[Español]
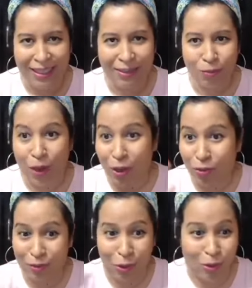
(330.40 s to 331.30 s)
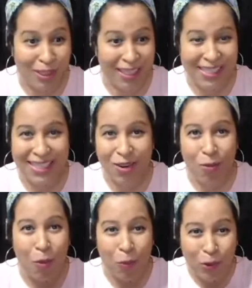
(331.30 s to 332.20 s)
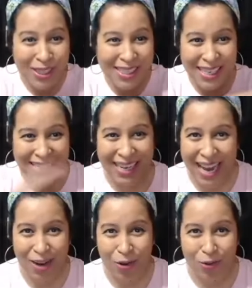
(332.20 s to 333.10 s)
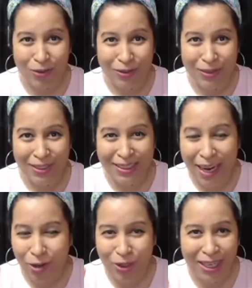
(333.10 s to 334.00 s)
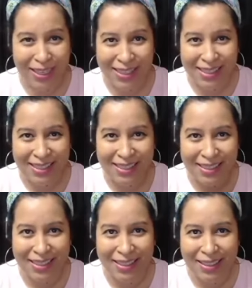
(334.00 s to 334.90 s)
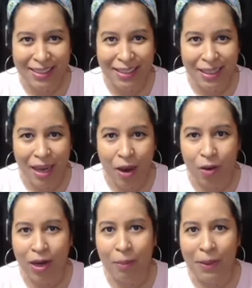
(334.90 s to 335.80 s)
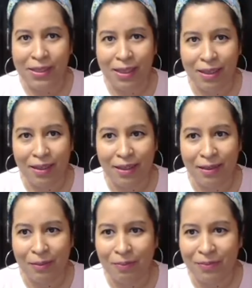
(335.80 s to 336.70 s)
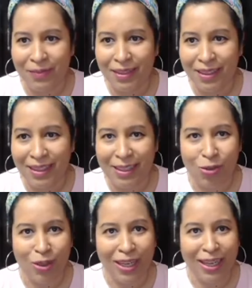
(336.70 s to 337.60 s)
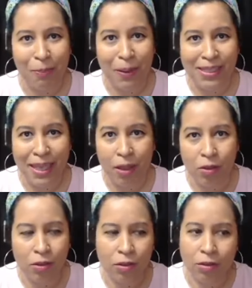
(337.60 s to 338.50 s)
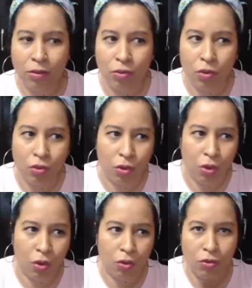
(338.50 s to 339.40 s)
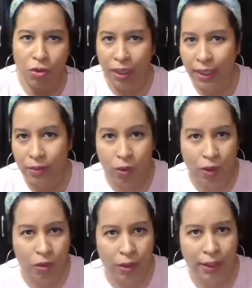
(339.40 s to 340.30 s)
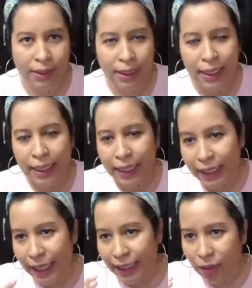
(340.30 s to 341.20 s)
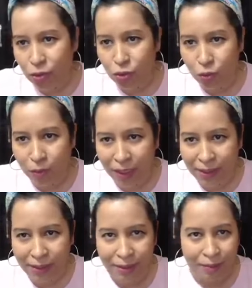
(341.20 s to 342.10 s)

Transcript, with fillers: Bueno, conseguiste como pudiste ese carro ya lo tienes. Ahora, ¿qué pasa? Resulta que pasados unos dos, tres, cuatro días, que ya te acostumbras